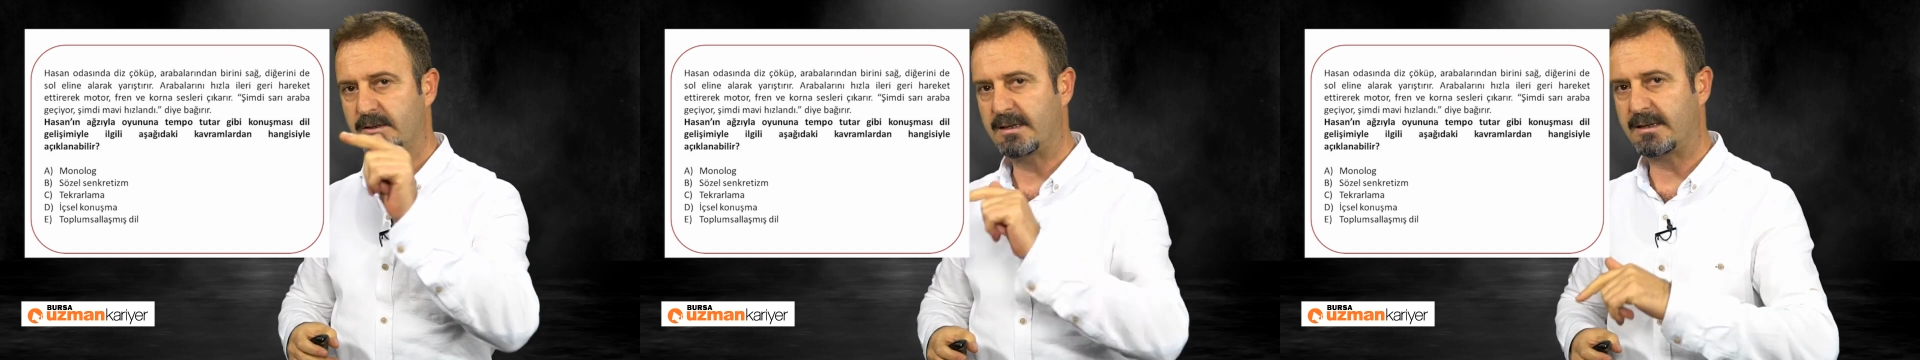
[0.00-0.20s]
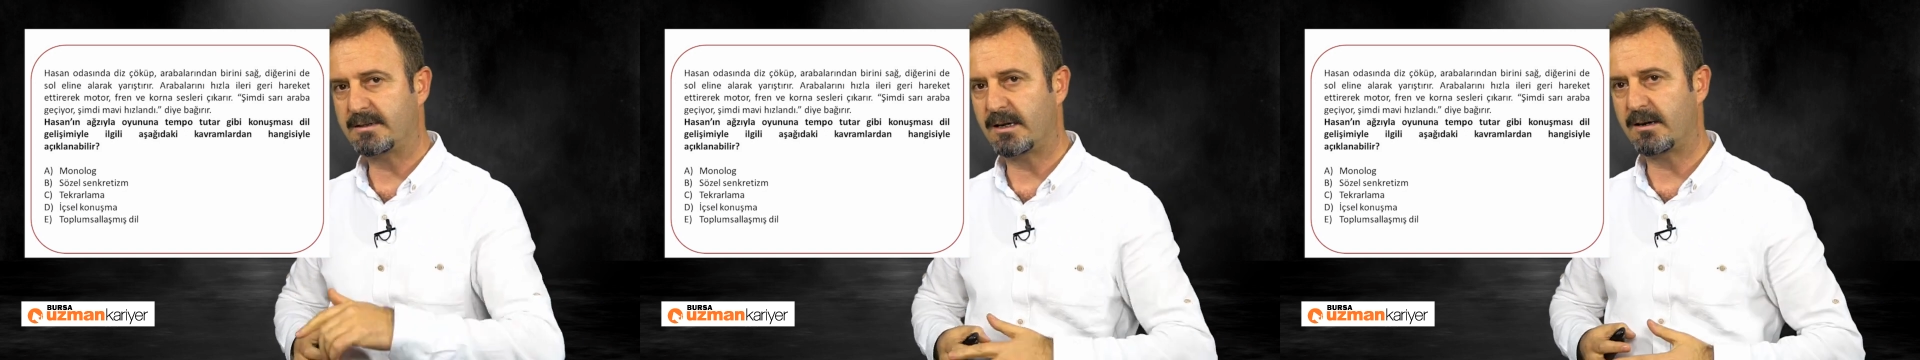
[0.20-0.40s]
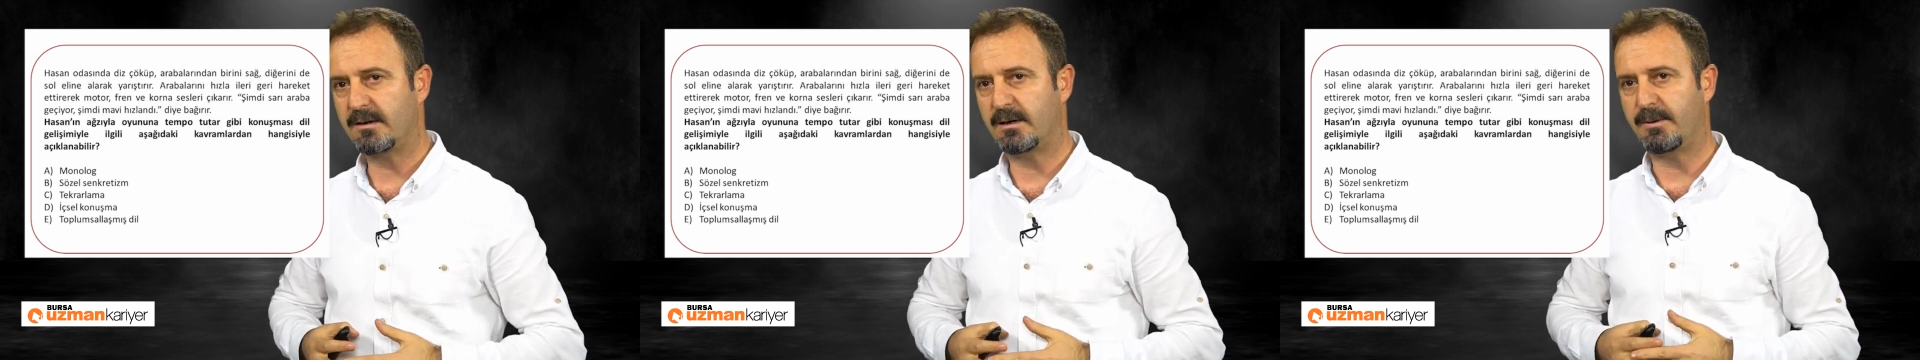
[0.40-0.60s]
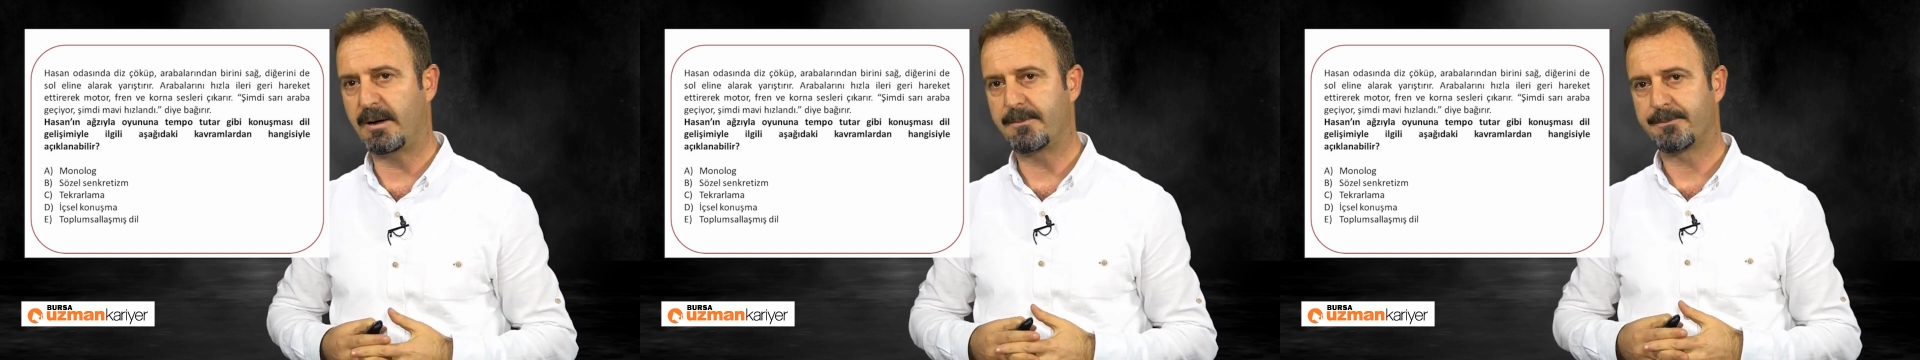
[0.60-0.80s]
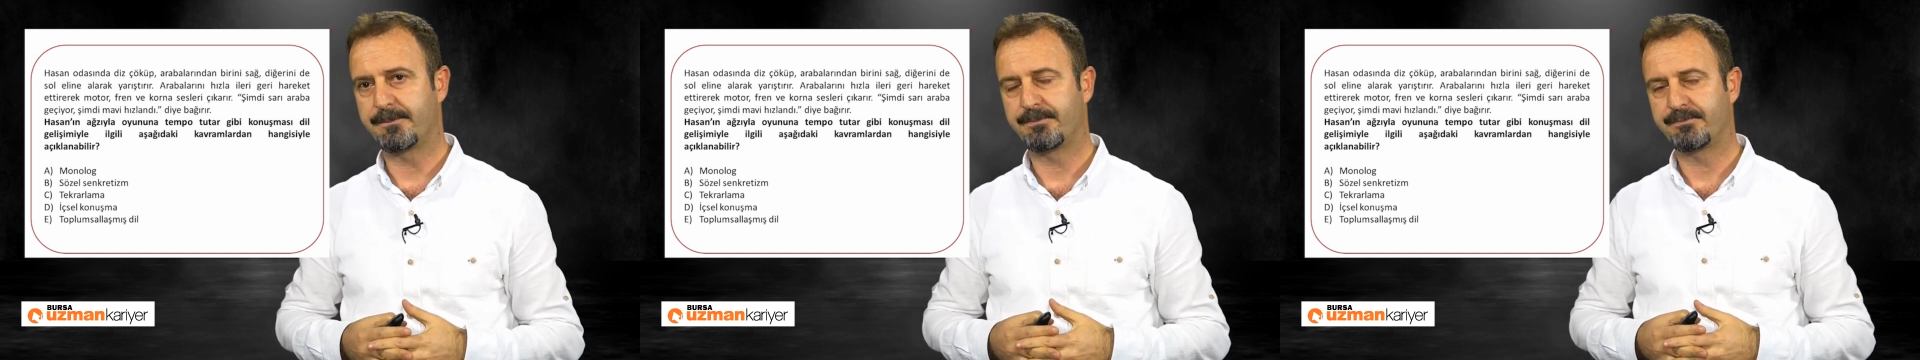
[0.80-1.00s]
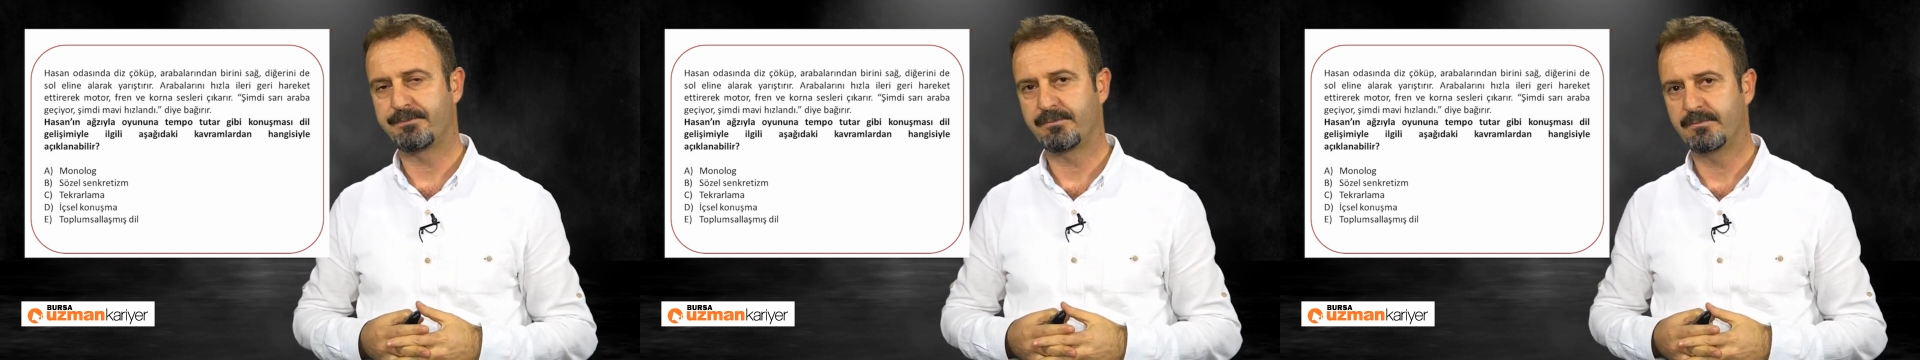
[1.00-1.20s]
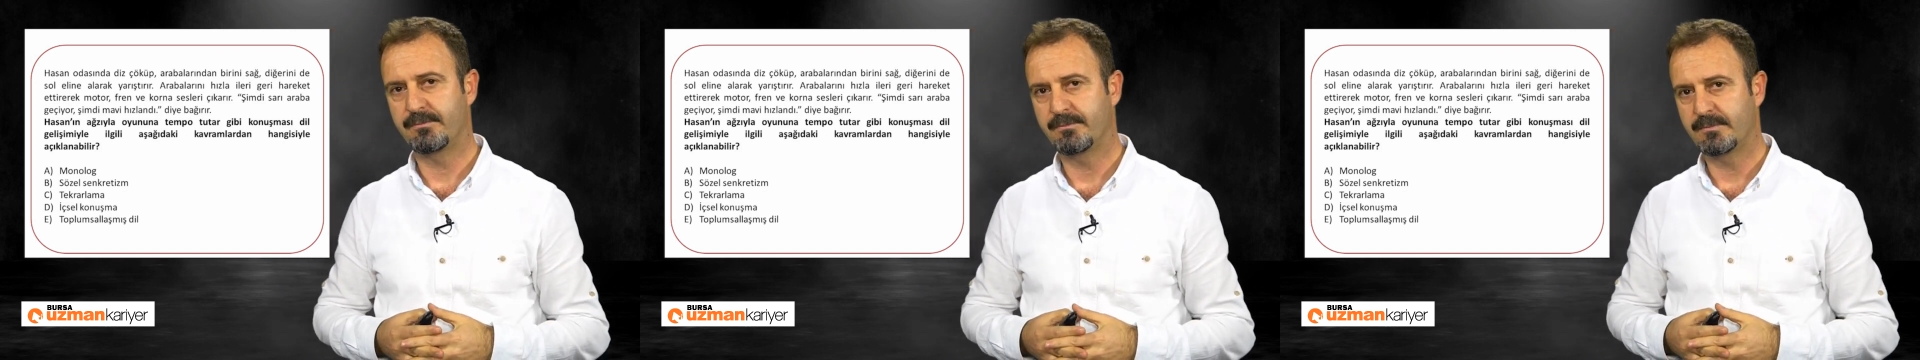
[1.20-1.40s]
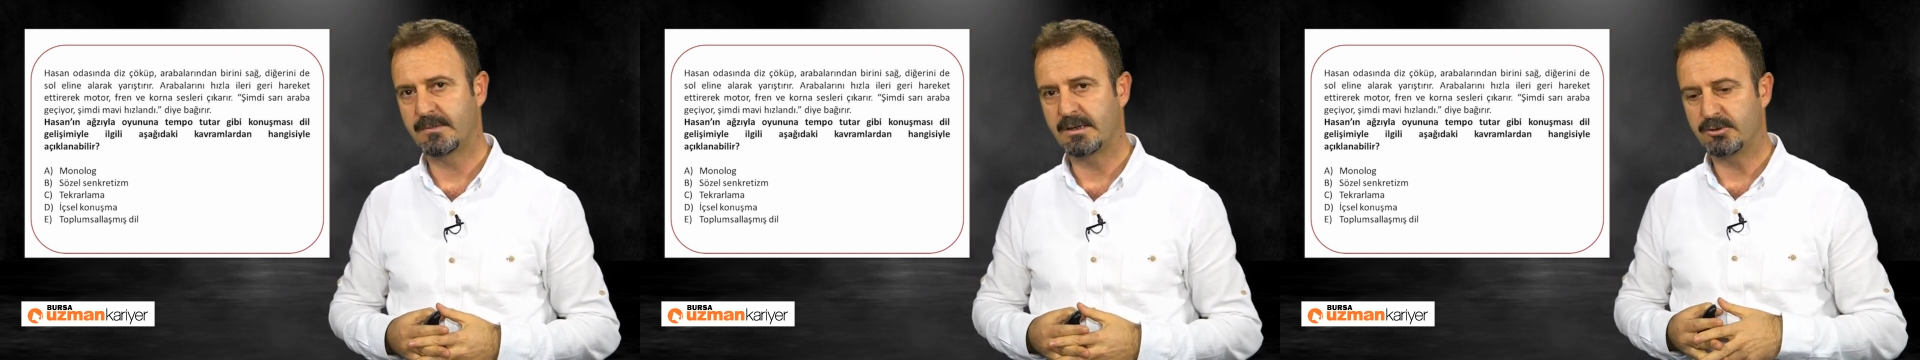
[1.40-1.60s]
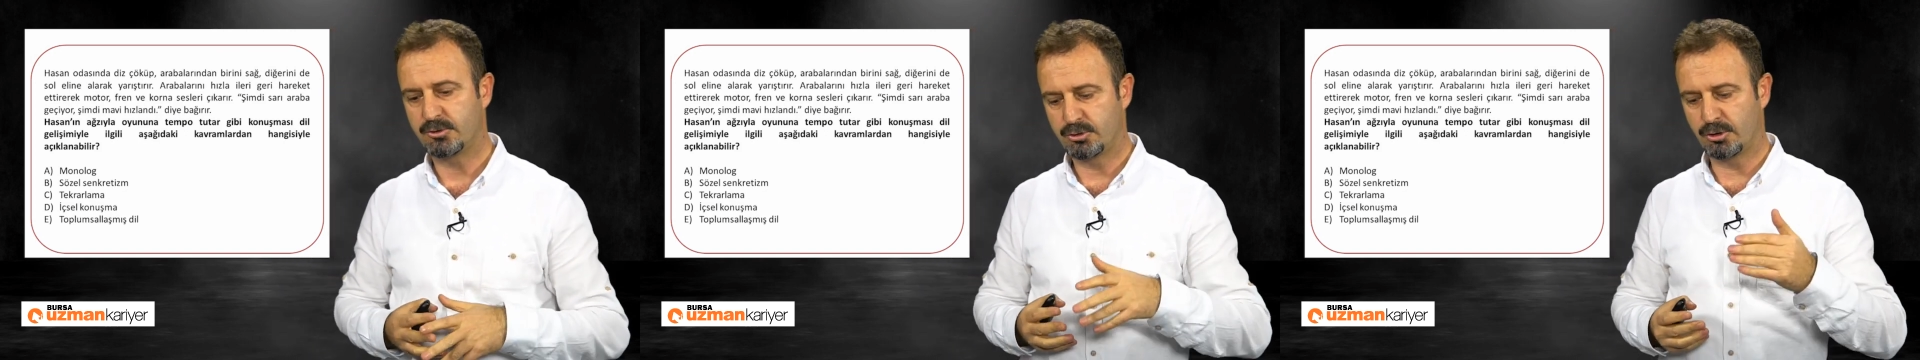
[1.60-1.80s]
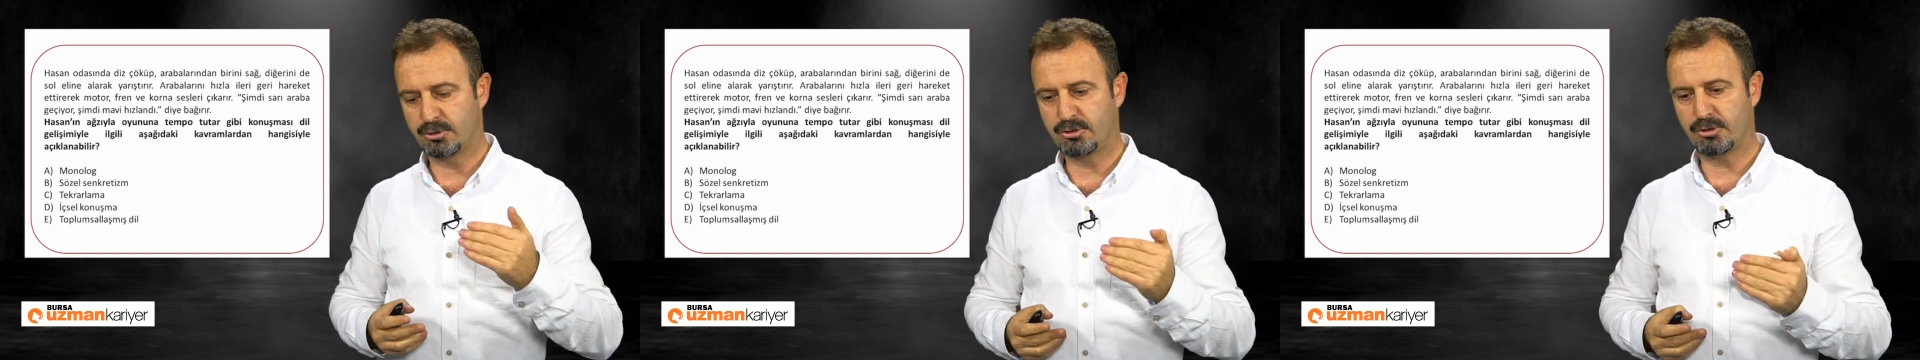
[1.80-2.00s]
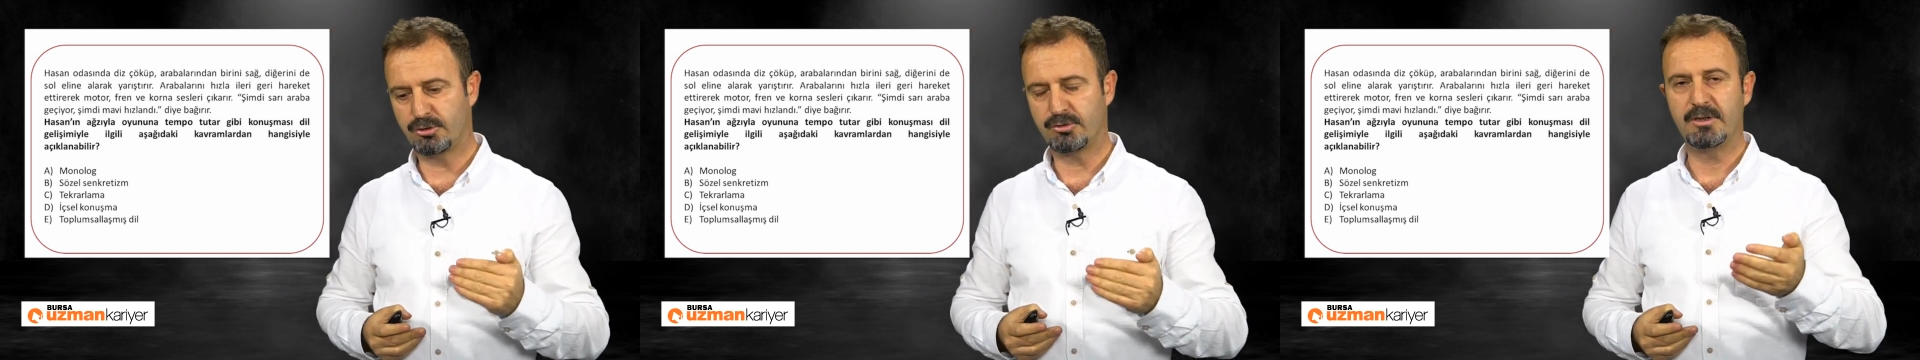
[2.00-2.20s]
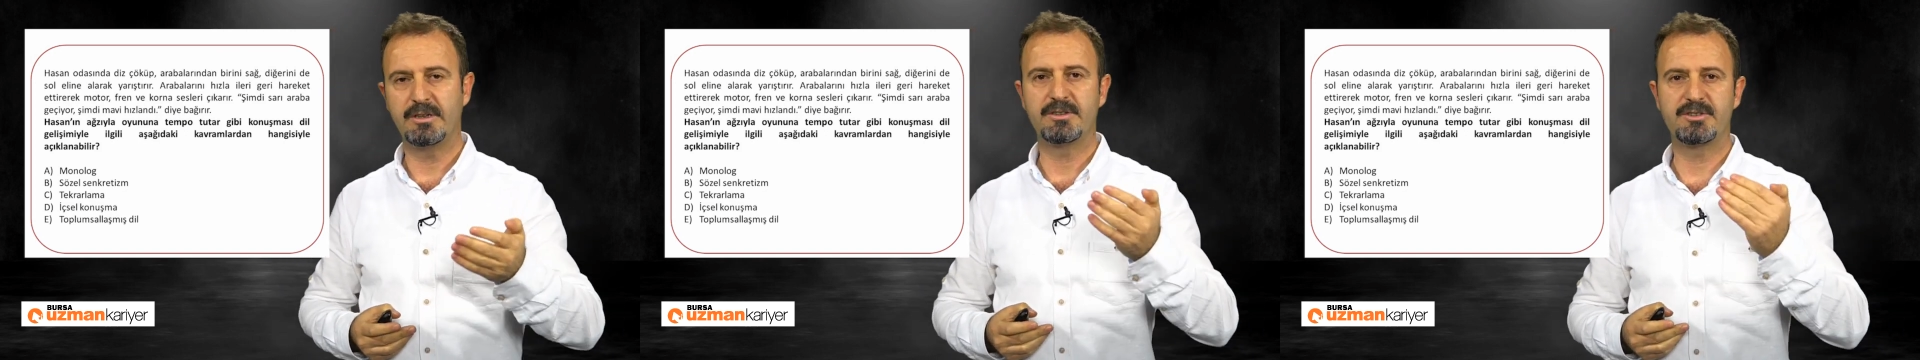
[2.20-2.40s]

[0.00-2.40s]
Tekrarlama. Çocuğun